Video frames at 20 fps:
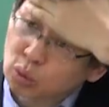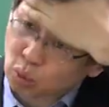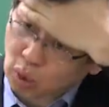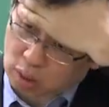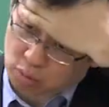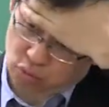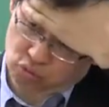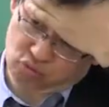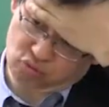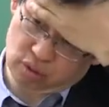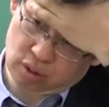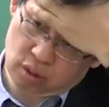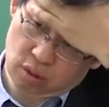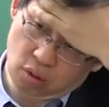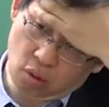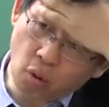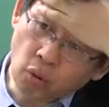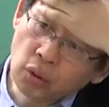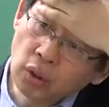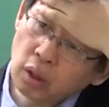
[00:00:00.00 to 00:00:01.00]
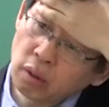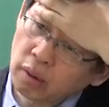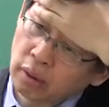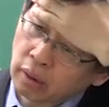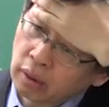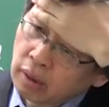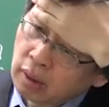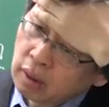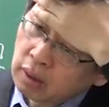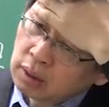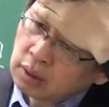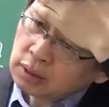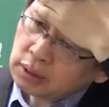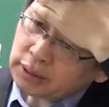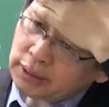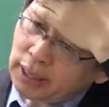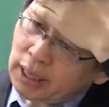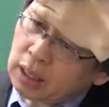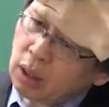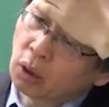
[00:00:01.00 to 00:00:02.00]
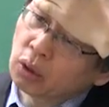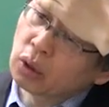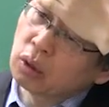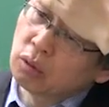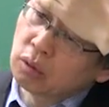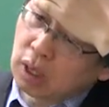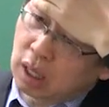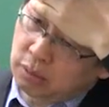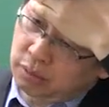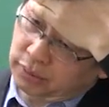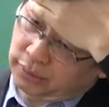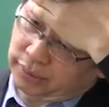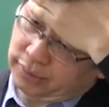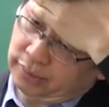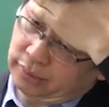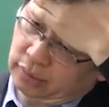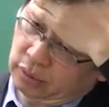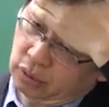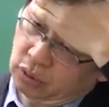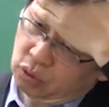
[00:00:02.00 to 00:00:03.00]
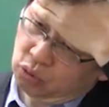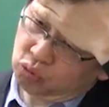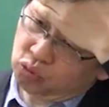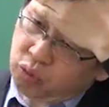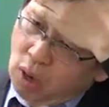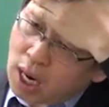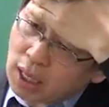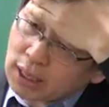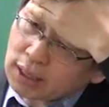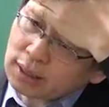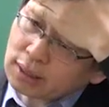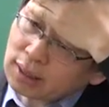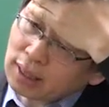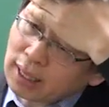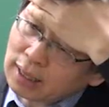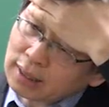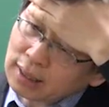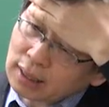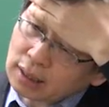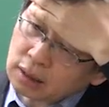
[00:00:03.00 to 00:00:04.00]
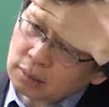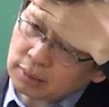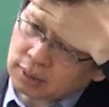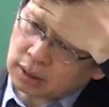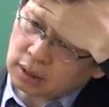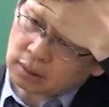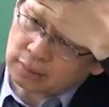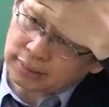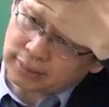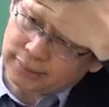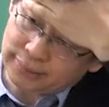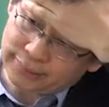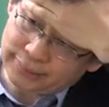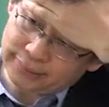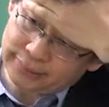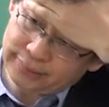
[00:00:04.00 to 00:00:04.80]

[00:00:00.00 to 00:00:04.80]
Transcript: 또 과목 중에. 어려워요. 제일 어려운 과목이에요. 수학이 들어가는 개념이 이득을 해요.